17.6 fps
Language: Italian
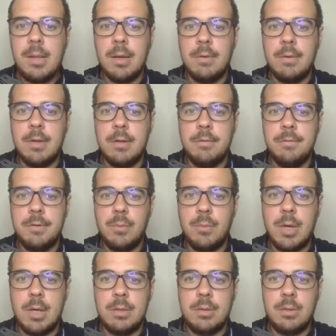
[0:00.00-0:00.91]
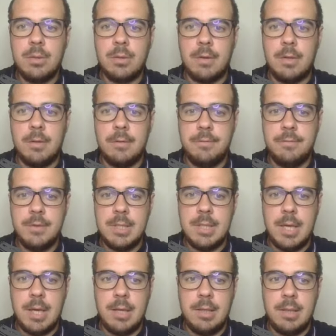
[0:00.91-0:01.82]
Con l'F4, con
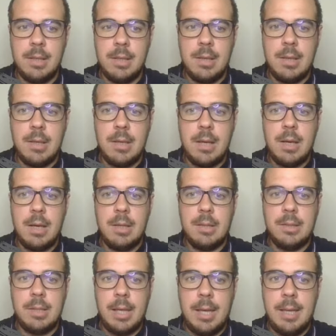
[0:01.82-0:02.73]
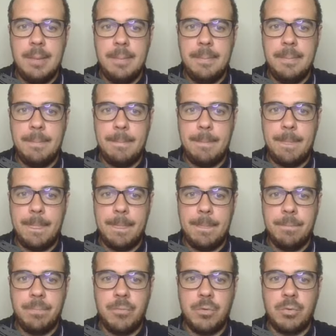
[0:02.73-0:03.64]
l'F6, A3,
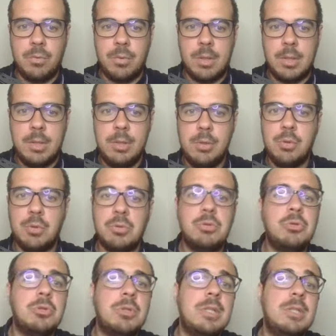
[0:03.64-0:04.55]
Torre ne 8.